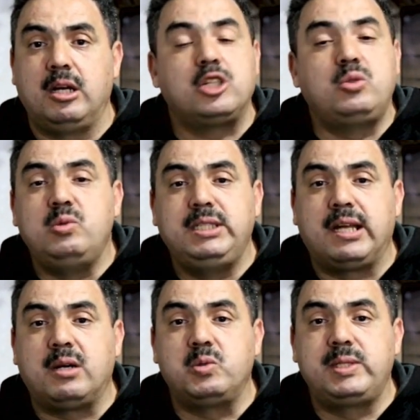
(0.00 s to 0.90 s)
شنو
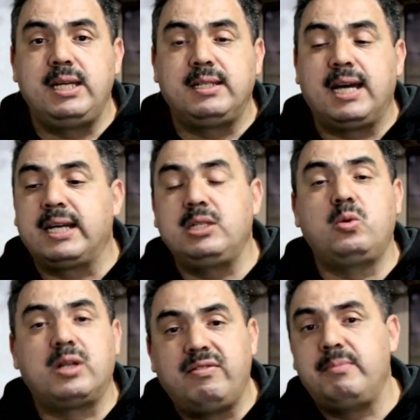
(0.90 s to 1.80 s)
ندير استاذ غادي
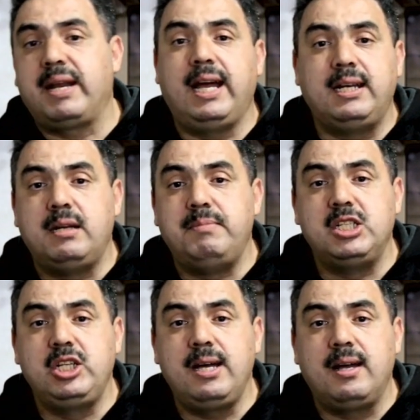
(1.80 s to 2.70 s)
يقول لك في المرحله
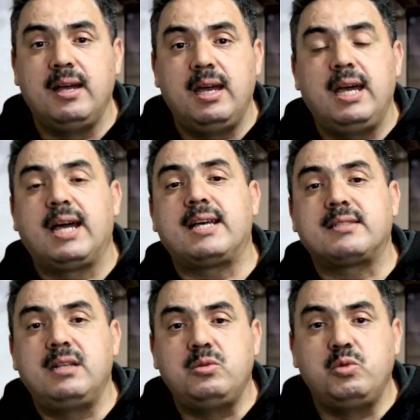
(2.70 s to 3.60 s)
الماجيه
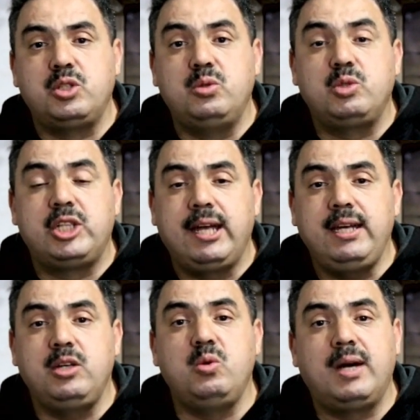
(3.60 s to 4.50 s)
خاصنا نوجدوا
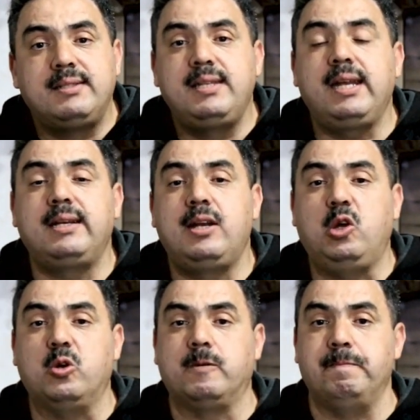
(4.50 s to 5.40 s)
شيء يؤثر على
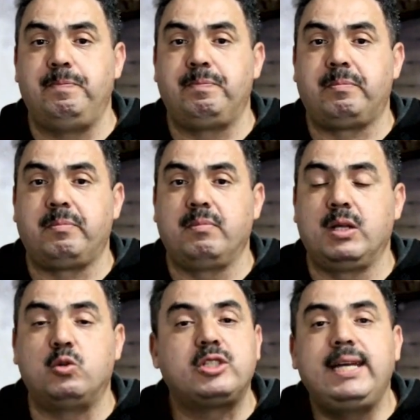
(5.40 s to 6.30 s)
الحكم
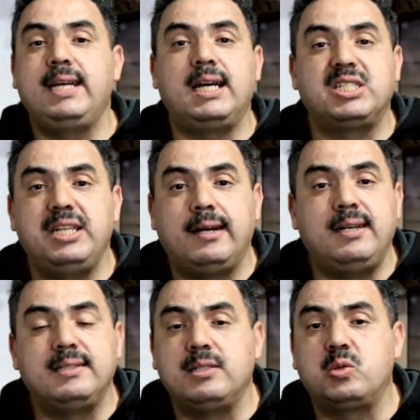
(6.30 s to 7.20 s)
وشنو هي الاشياء
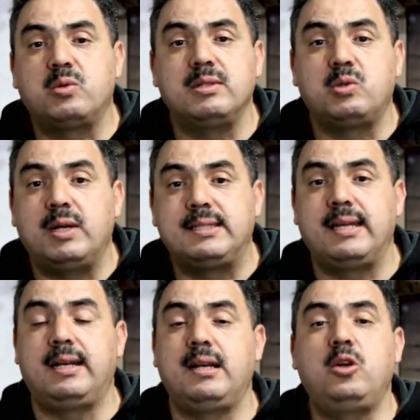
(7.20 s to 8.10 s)
التي
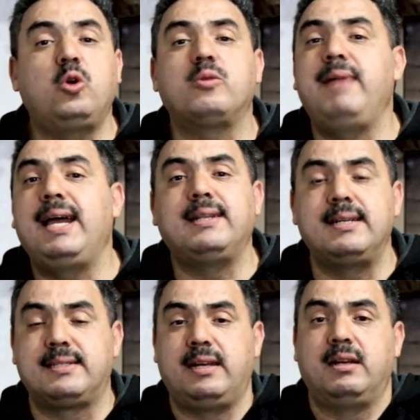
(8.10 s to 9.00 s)
تؤثر على الحكم
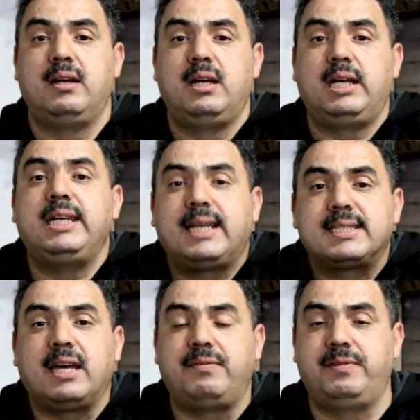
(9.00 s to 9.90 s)
عاده اللي
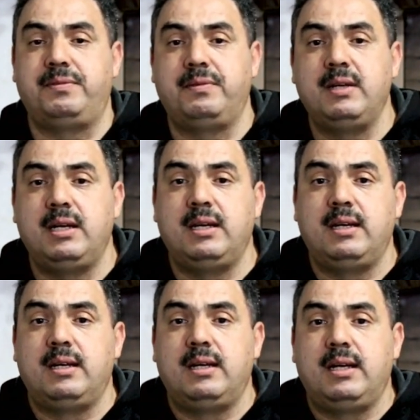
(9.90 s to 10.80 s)
كتخفف
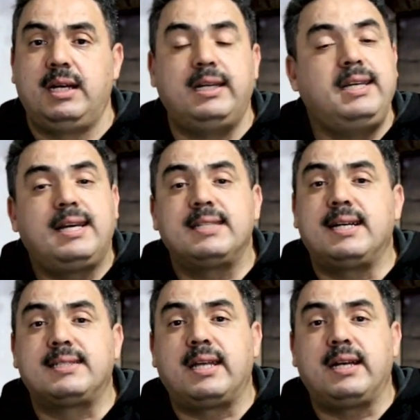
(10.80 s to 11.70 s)
اللي
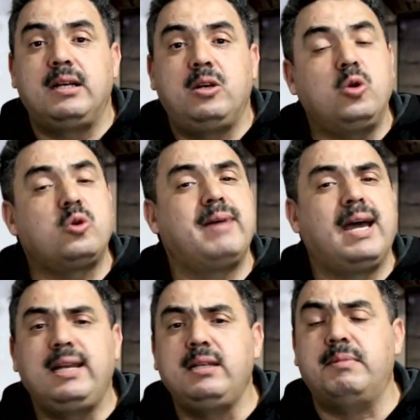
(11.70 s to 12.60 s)
كتاثر على الحكم
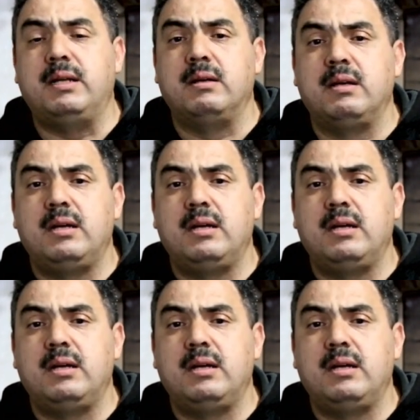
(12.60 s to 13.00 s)
غالبا